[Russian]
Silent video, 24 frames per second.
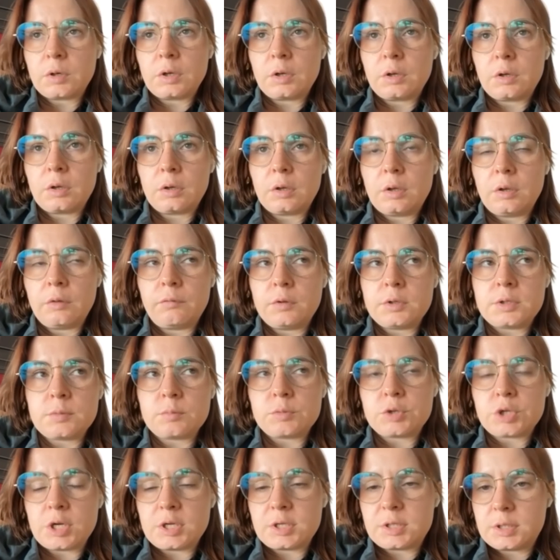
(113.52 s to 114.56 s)
Мы не видим
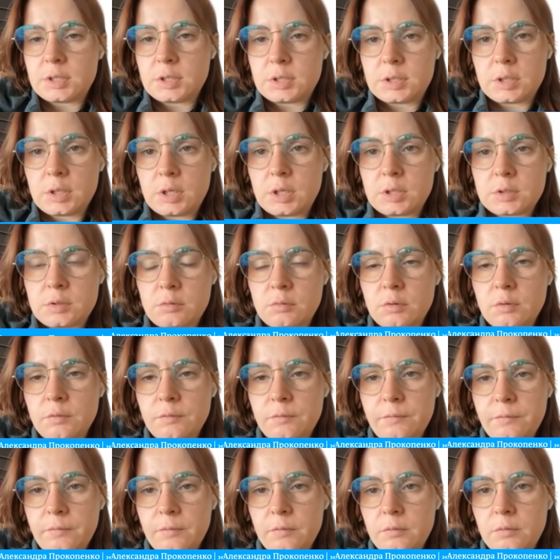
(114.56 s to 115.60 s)
части этих расходов,
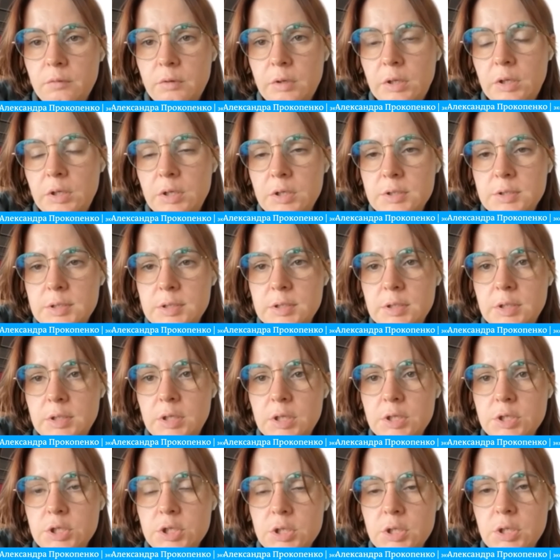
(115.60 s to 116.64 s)
а, они
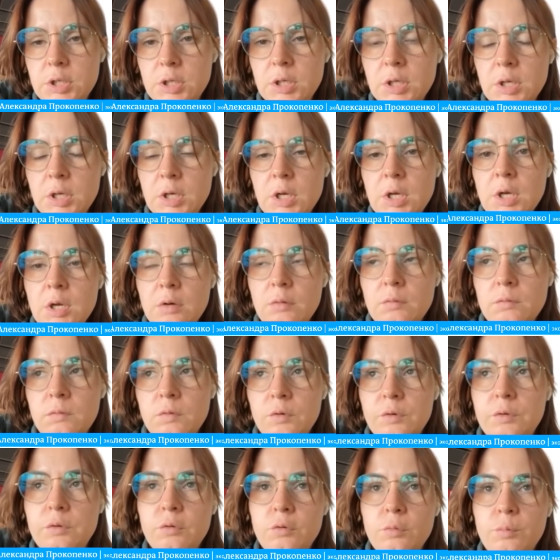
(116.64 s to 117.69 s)
засекречены,
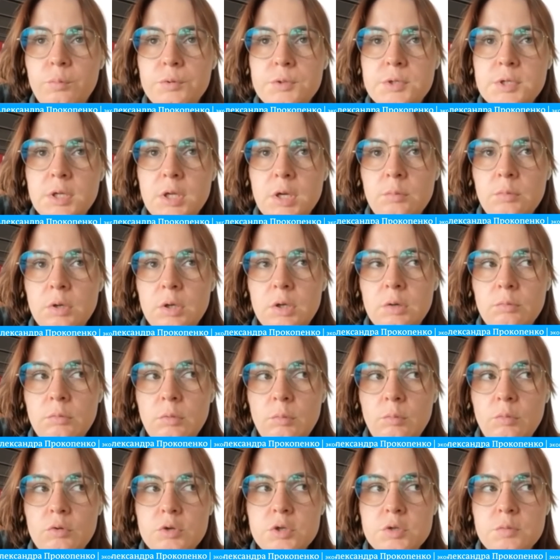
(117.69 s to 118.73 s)
вот, но по динамике мы
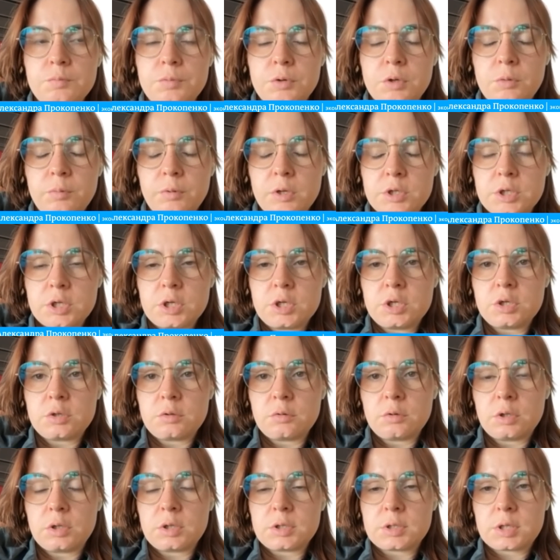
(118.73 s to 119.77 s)
можем предположить, что
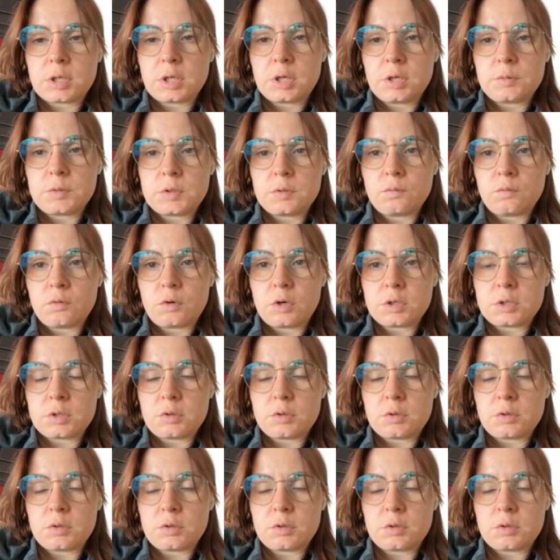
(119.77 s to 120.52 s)
это, скорее всего,